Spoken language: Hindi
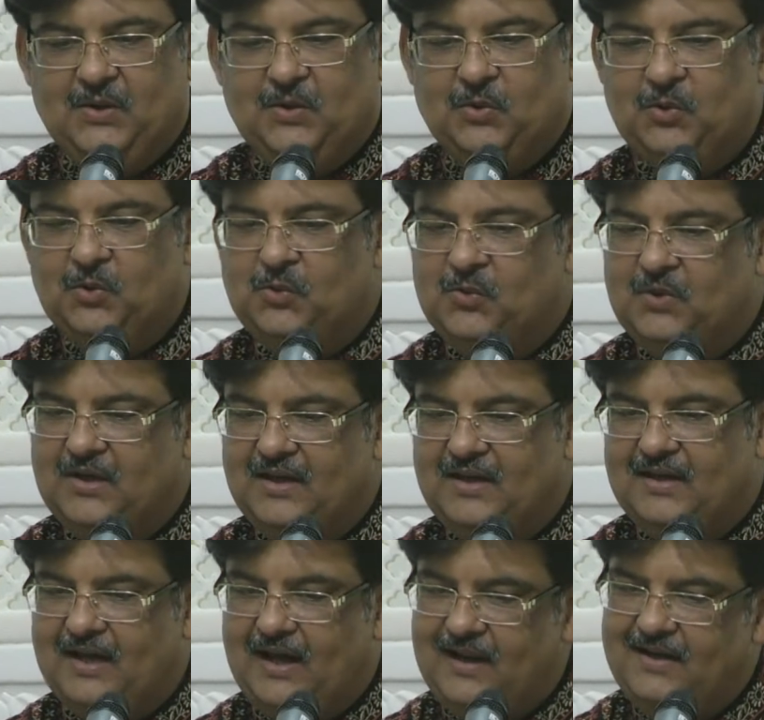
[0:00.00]
गुरु के
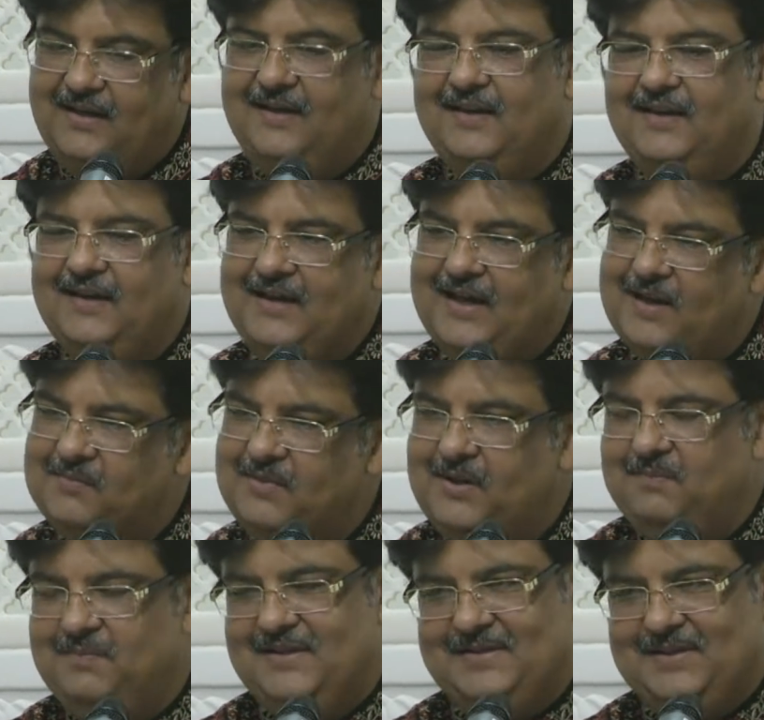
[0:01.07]
कार्य के काबिल
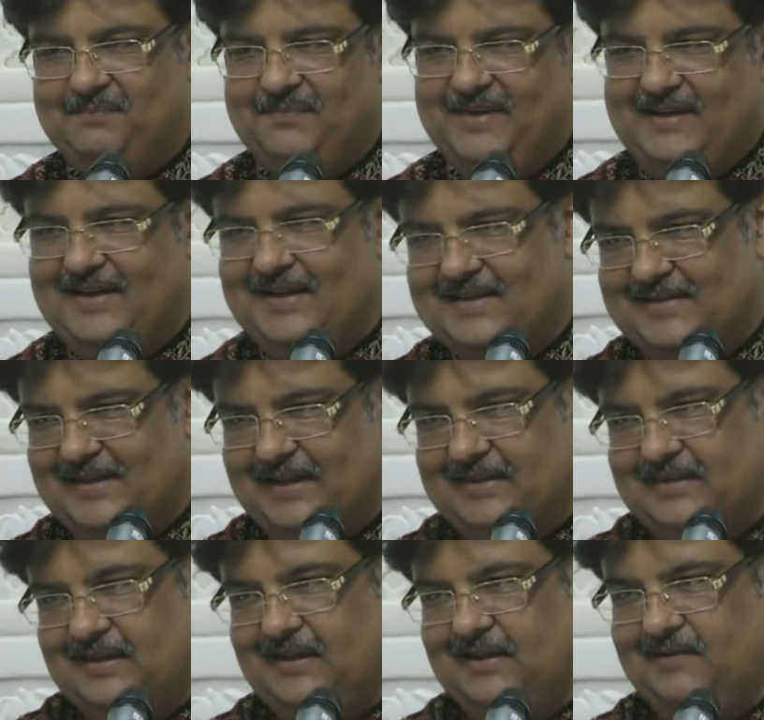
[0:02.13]
भी सब बनना
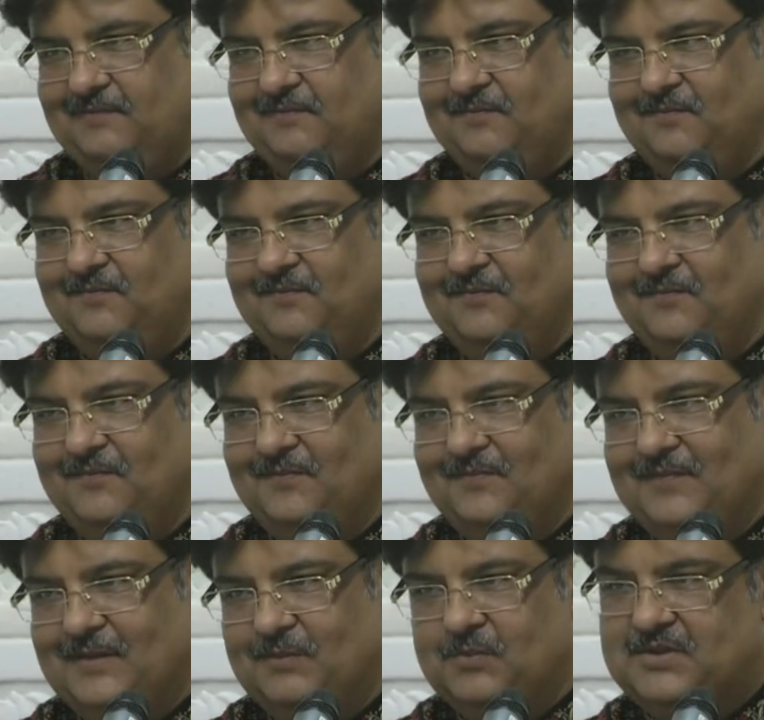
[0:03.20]
चाहते हैं
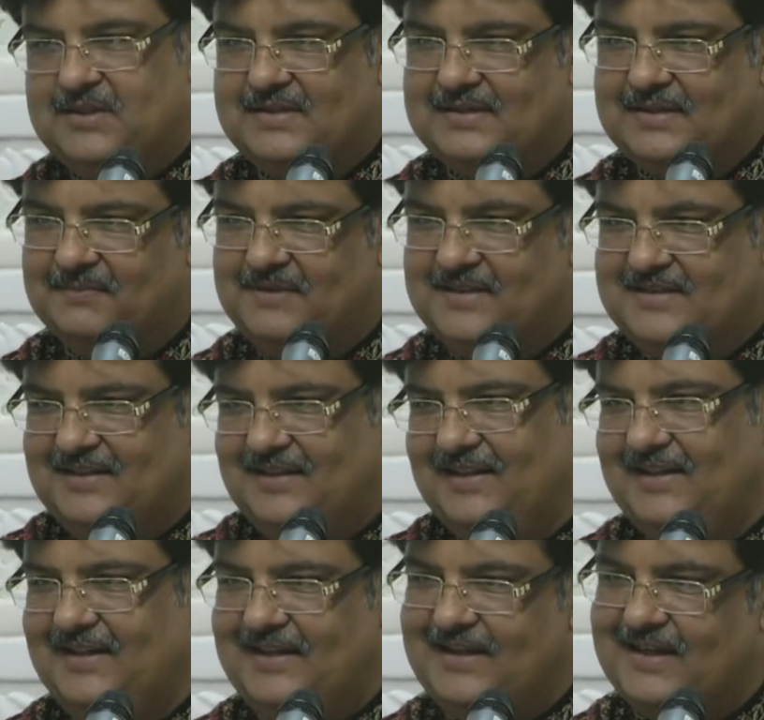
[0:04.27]
मुझे समझ ये
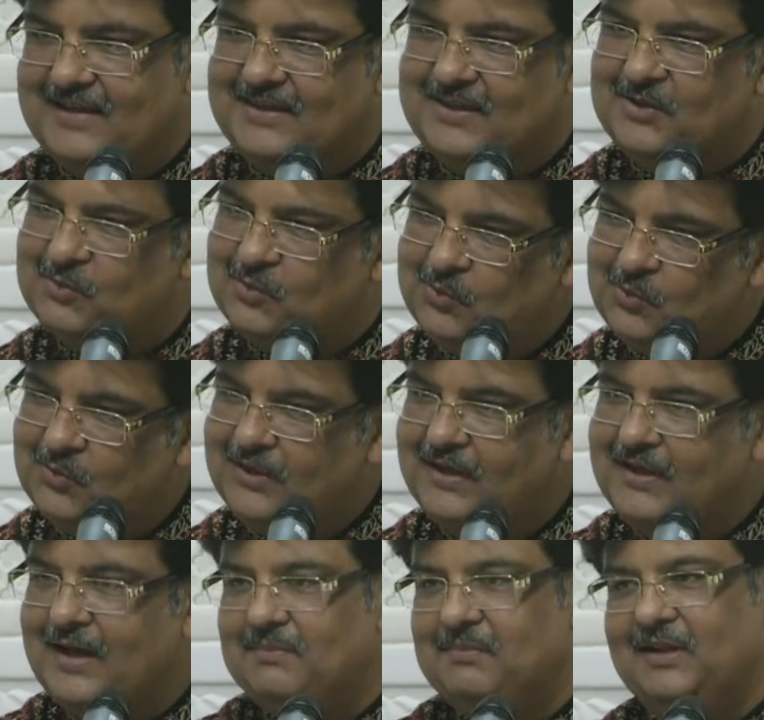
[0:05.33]
नहीं आती गुरु के
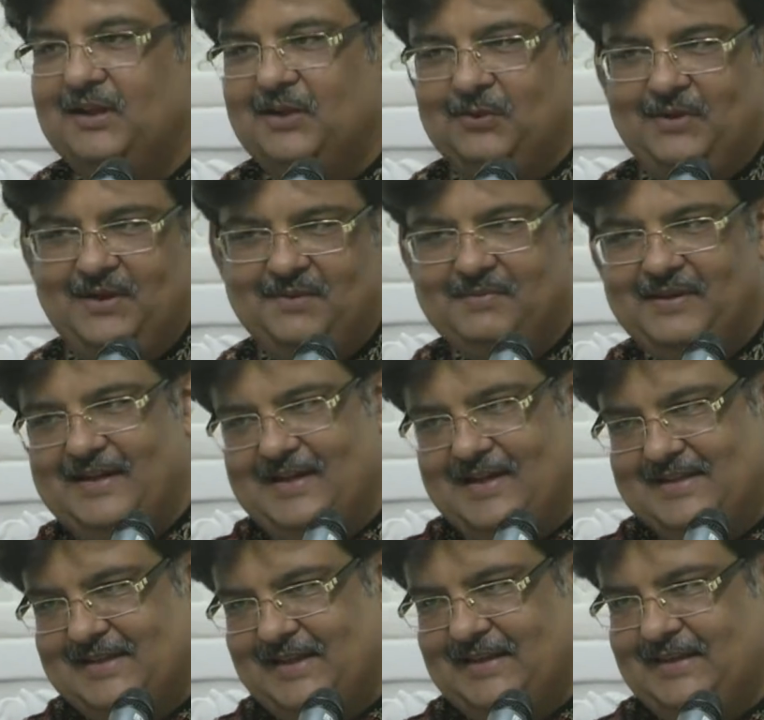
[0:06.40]
काबिल क्यों नहीं बनना
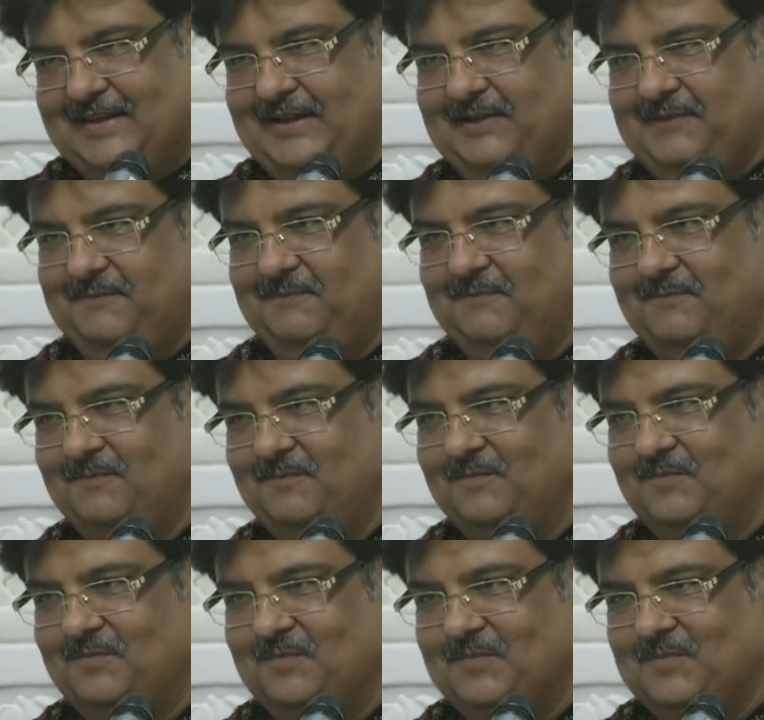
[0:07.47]
चाहते हैं
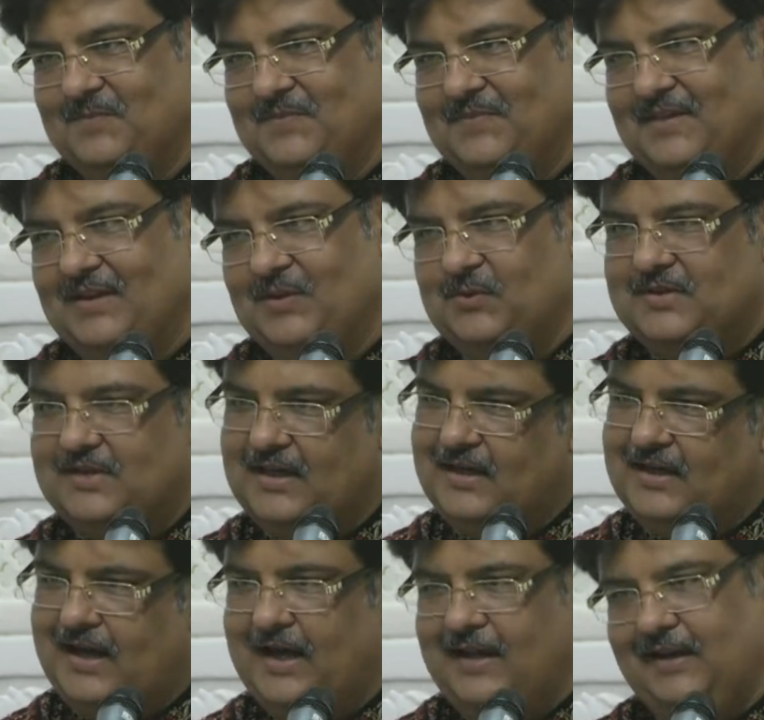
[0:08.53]
उसके
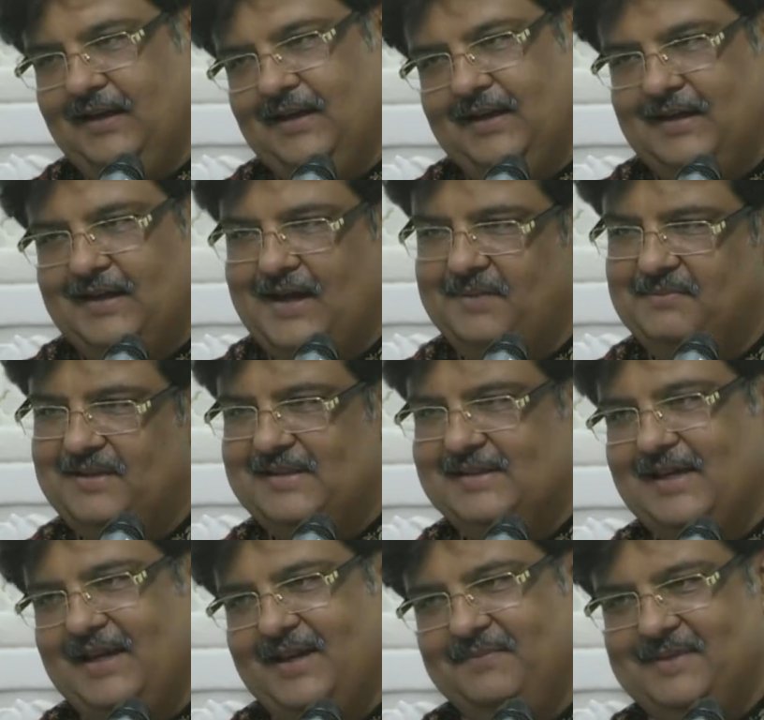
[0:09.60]
कार्य के काबिल
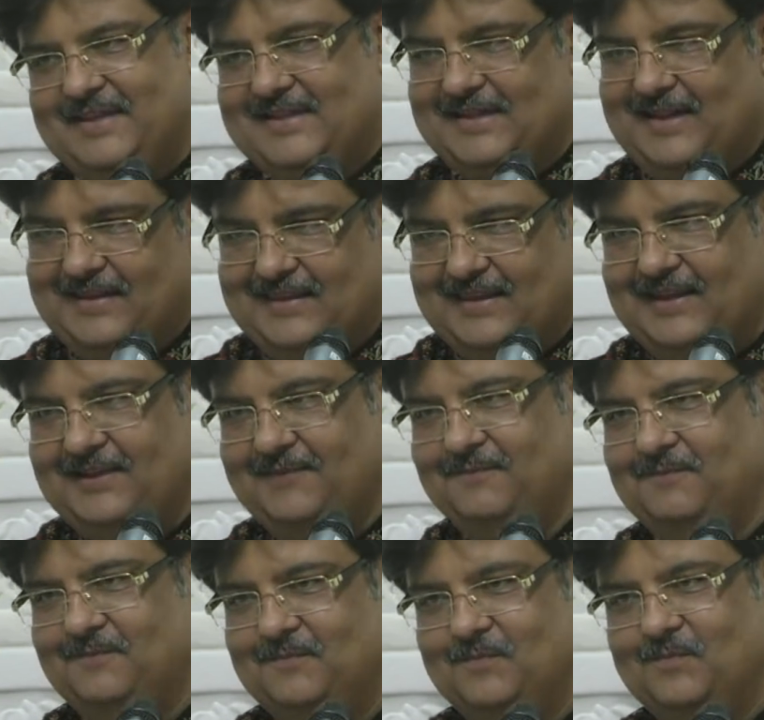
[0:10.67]
सारे बन जाते हैं
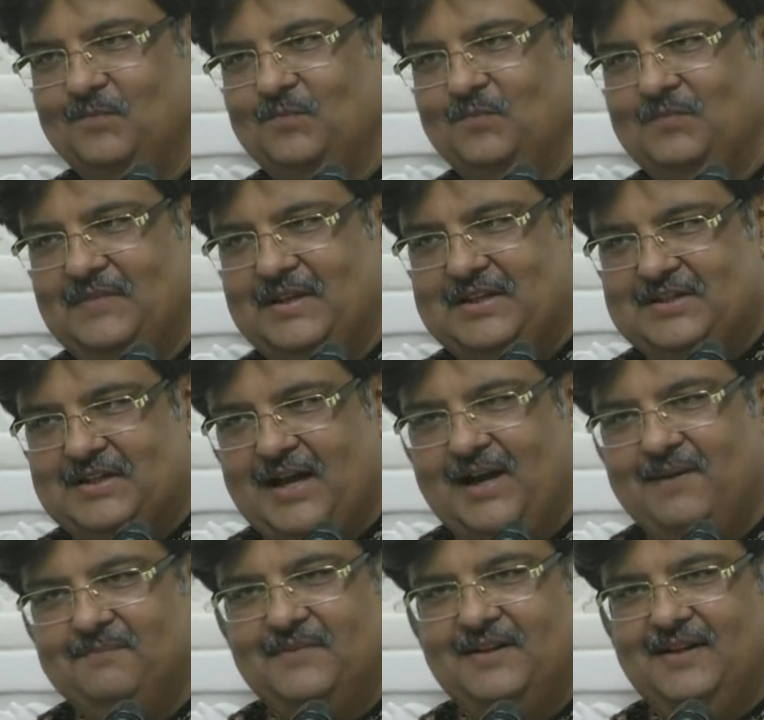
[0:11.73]

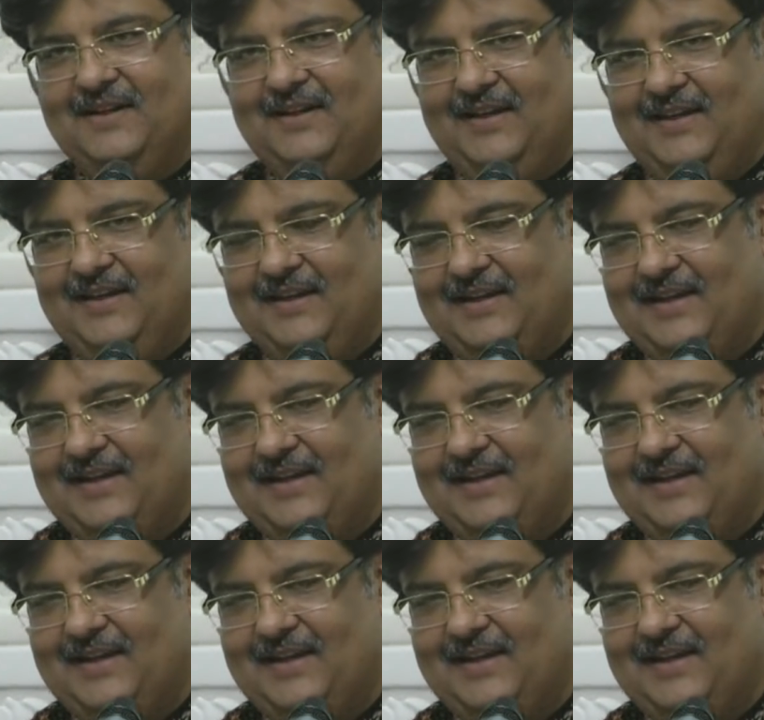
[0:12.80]
निष्काम करें